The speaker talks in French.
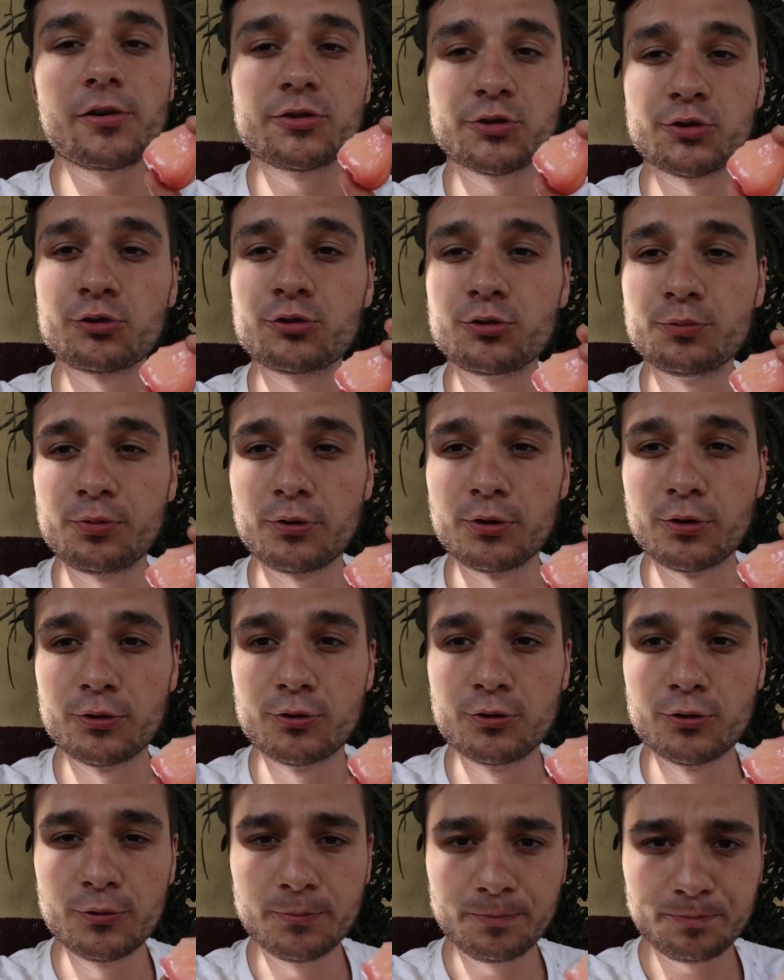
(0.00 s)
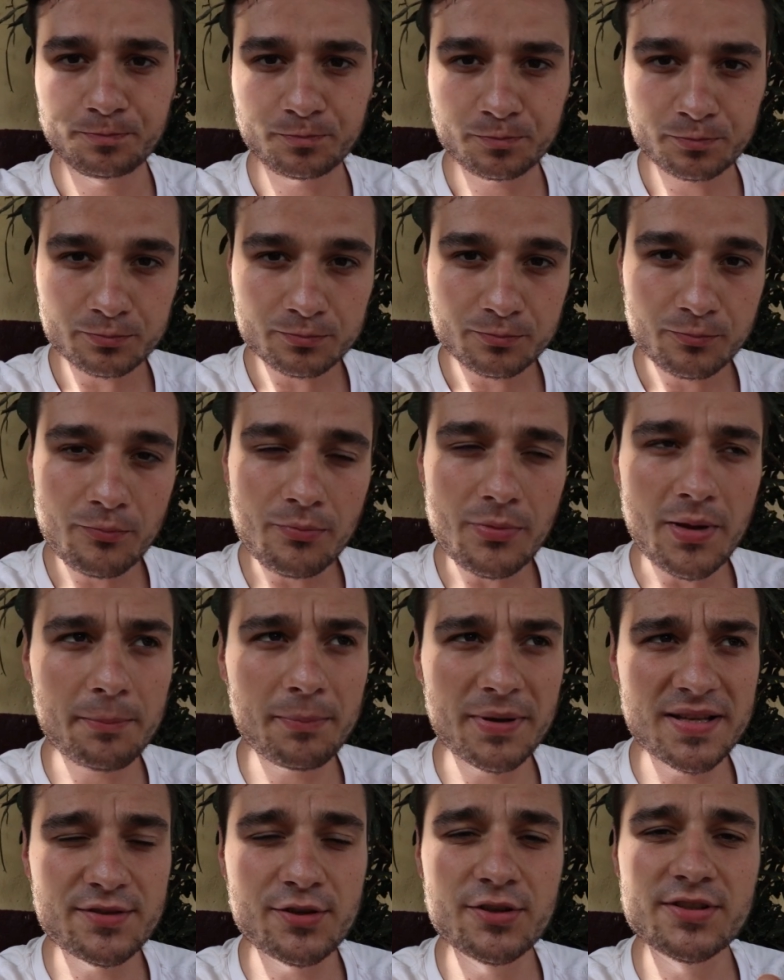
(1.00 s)
surtout pour le goût,
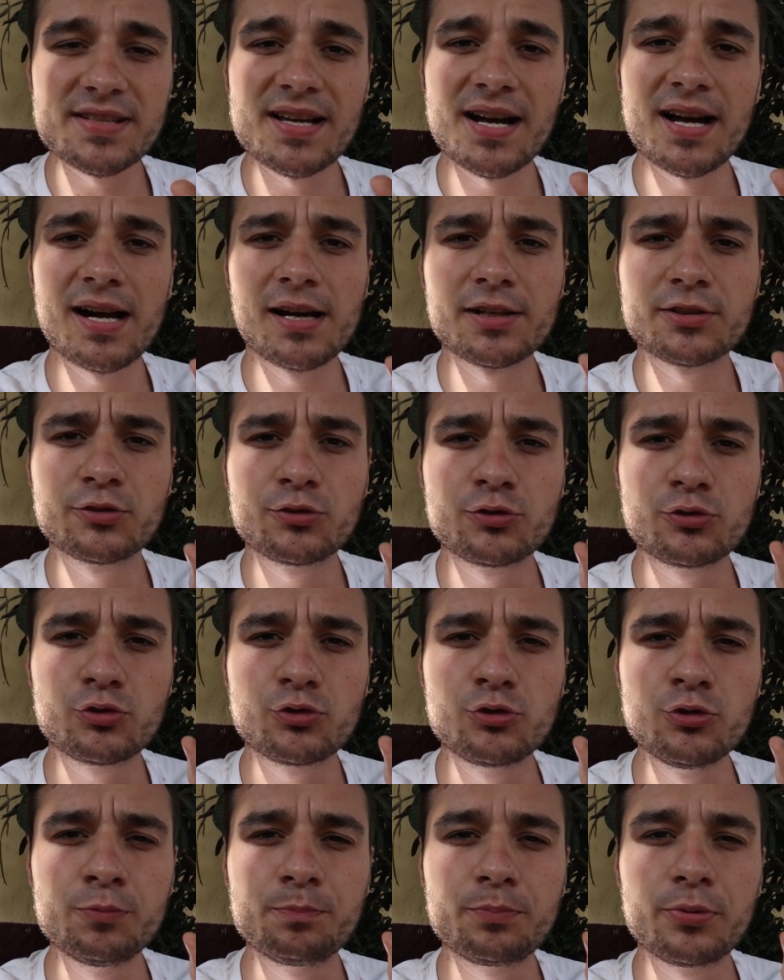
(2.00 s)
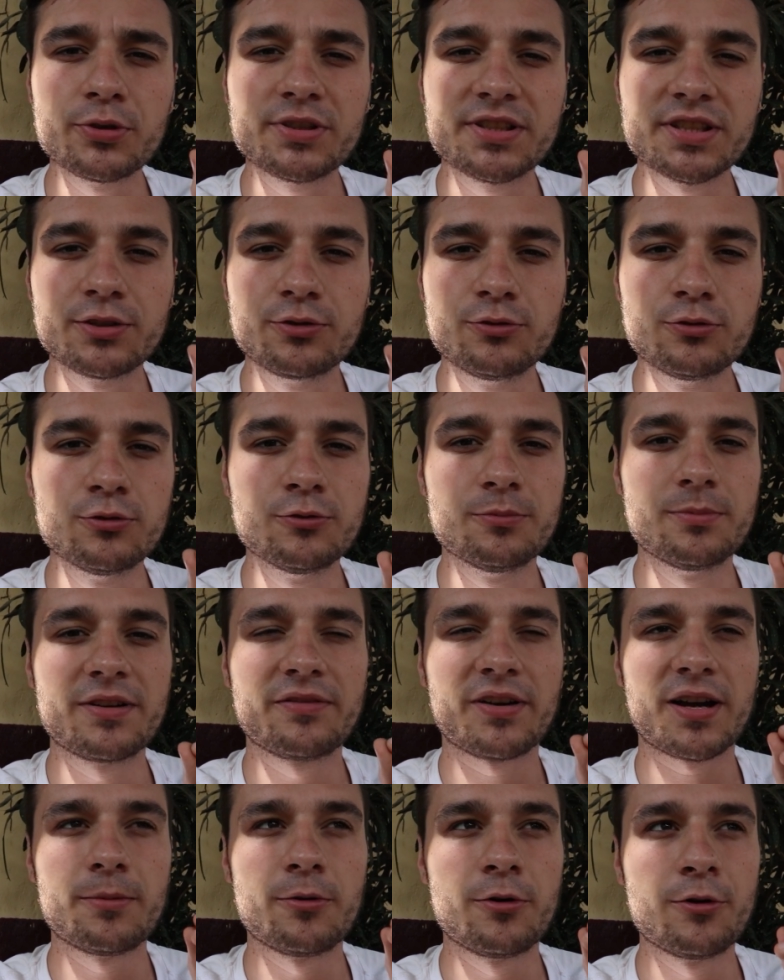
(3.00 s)
parce que ça un tout petit goût, mais
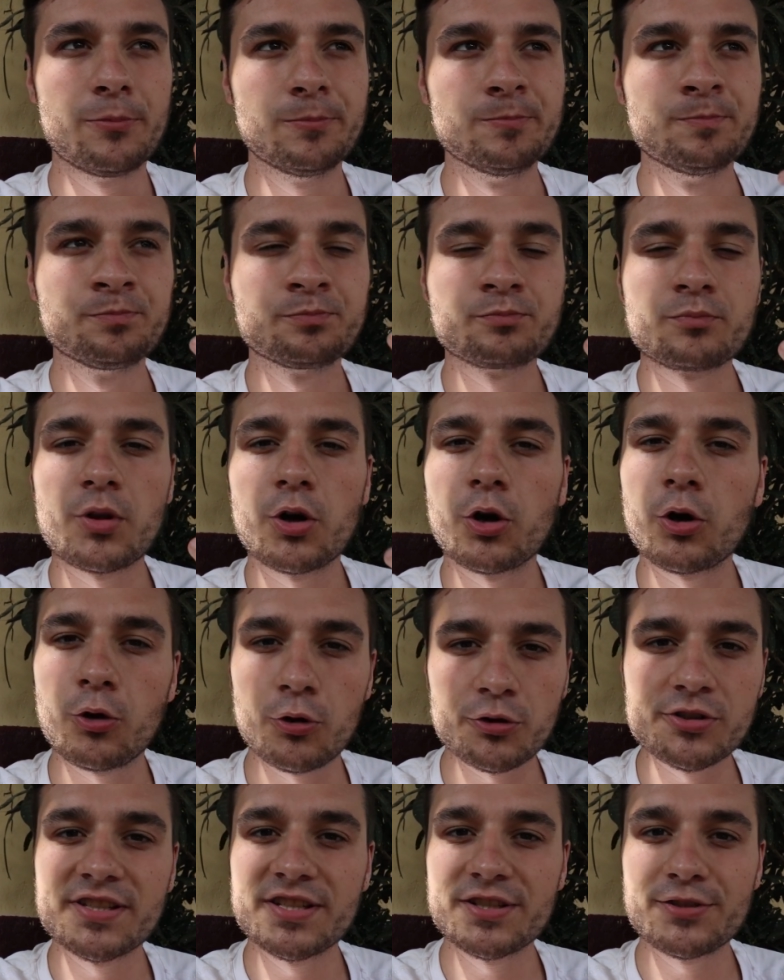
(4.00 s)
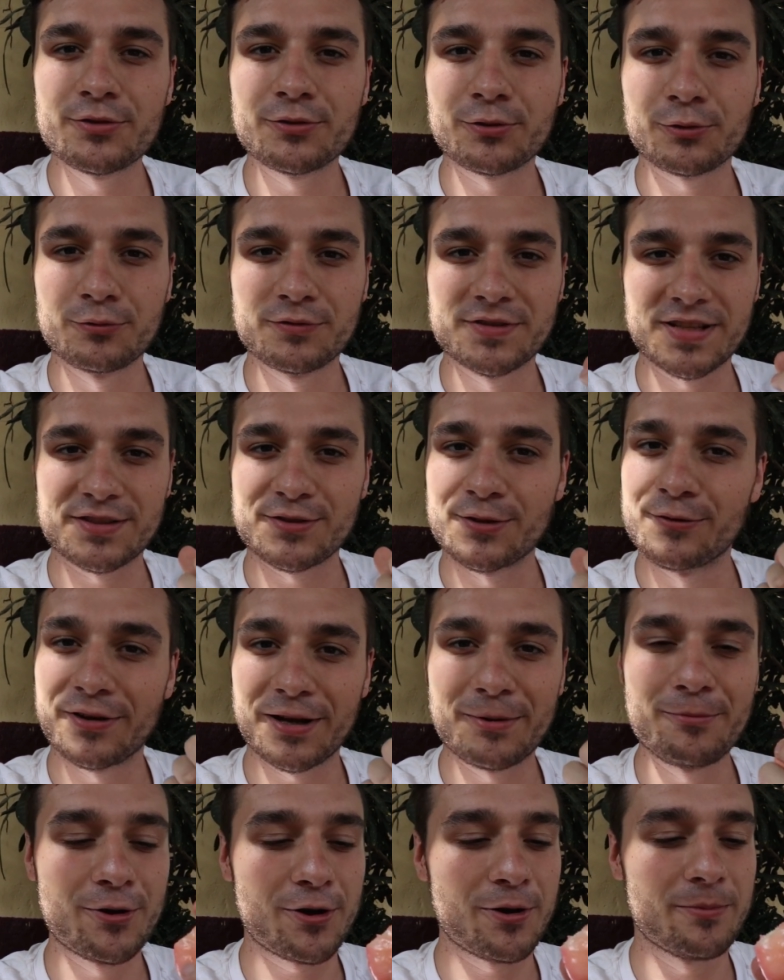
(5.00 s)
vraiment rosé, je trouve. Ça sent
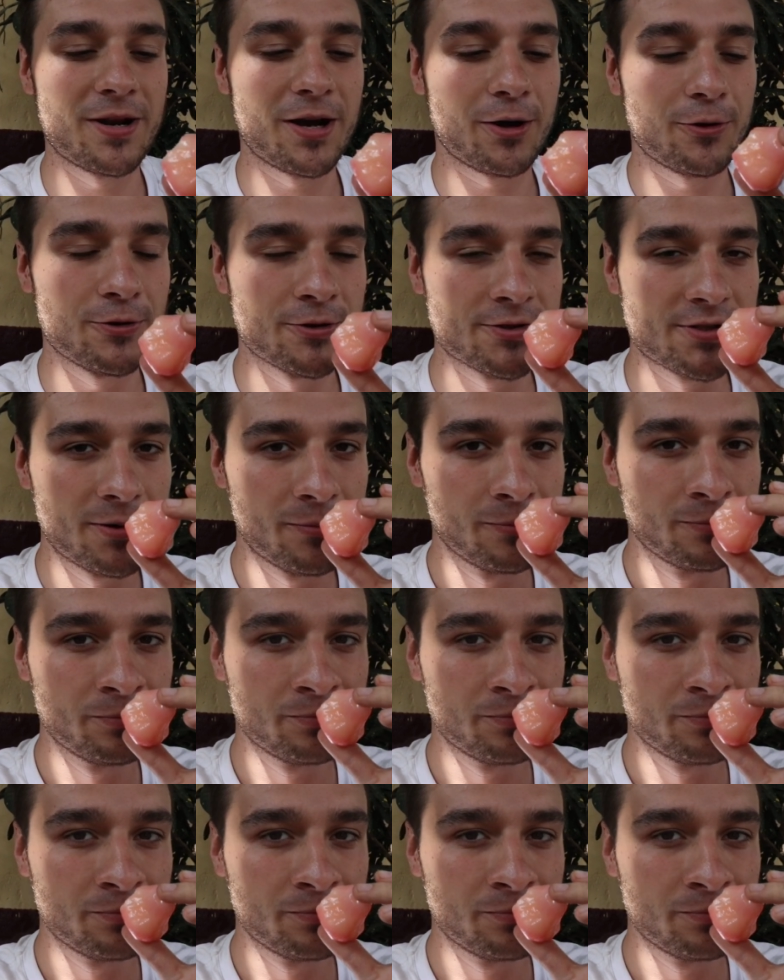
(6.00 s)
vraiment comme la rose.